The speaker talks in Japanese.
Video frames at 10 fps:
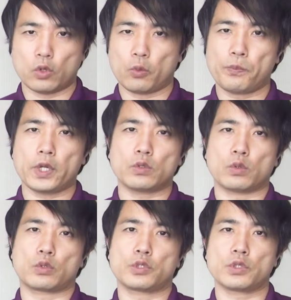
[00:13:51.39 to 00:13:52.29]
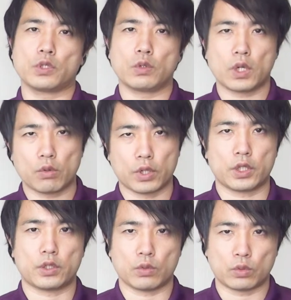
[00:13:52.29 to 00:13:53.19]
ろっぴゃくろくじゅう
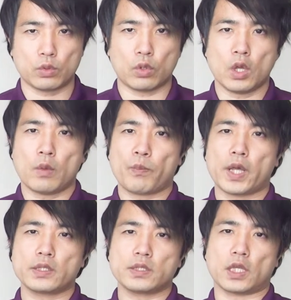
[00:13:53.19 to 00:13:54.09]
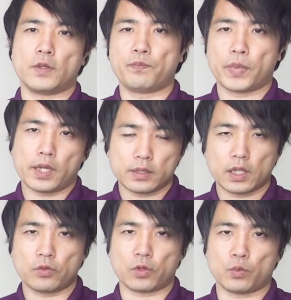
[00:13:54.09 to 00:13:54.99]
キロカロリーっていうとパスタいっぱい
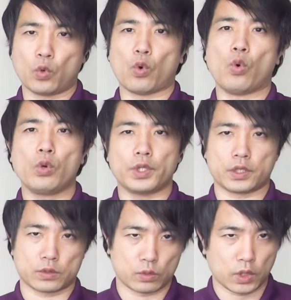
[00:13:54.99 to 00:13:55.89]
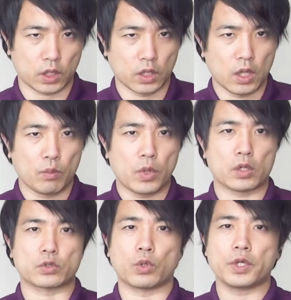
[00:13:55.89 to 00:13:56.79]
程度よりも多いですので、
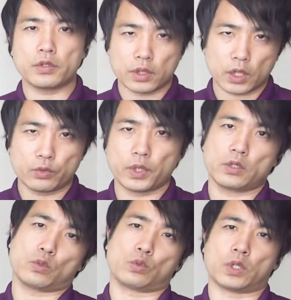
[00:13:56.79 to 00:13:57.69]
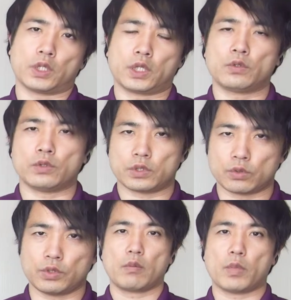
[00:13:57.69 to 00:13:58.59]
まあそれぐらい増やすことができるんですよ。